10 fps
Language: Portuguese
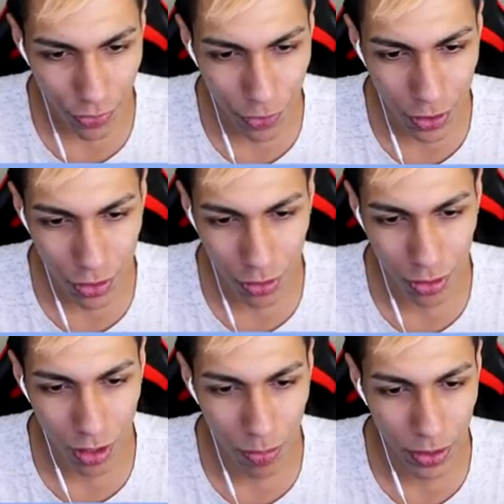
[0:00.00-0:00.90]
difícil de
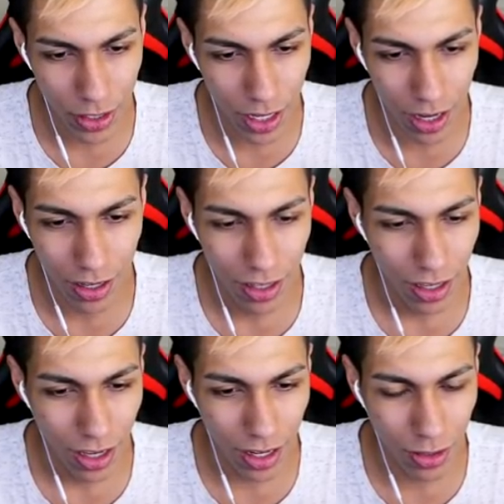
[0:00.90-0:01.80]
controlar o poder dela.
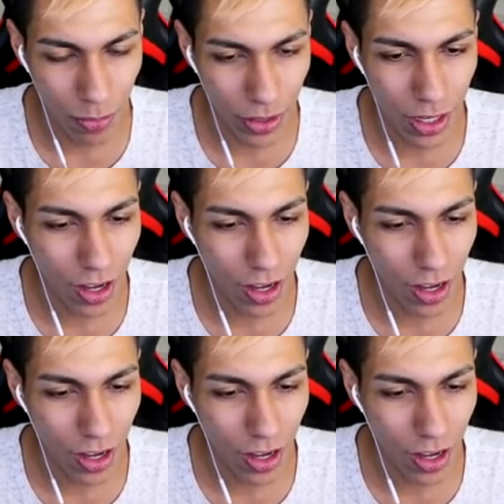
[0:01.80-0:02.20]
Ela é tão Já poderosa.